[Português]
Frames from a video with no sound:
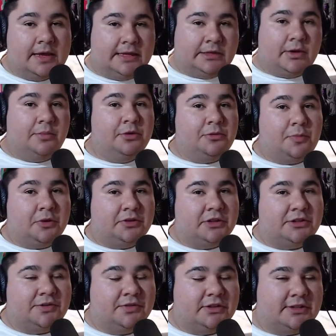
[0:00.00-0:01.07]
Então é muito
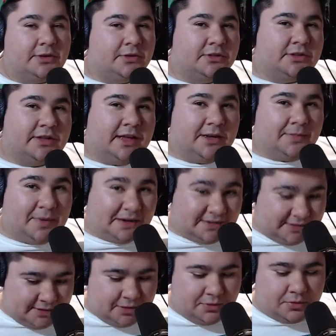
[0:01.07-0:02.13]
importante que você considere para
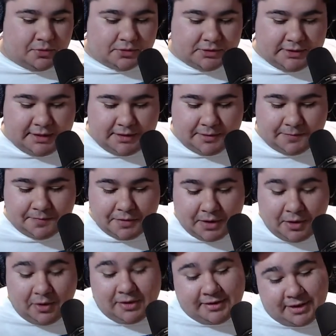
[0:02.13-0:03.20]
seguir um conselho
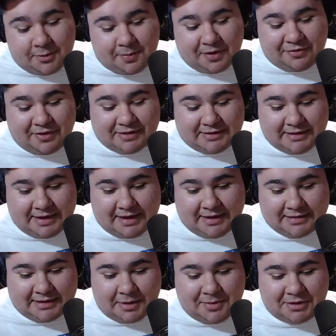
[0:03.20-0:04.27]
ou então para fazer
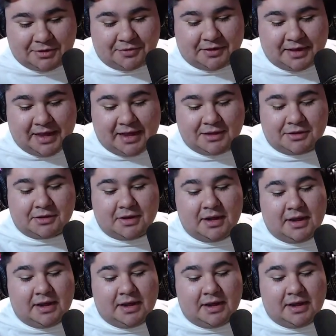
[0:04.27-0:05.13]
realizar uma atividade,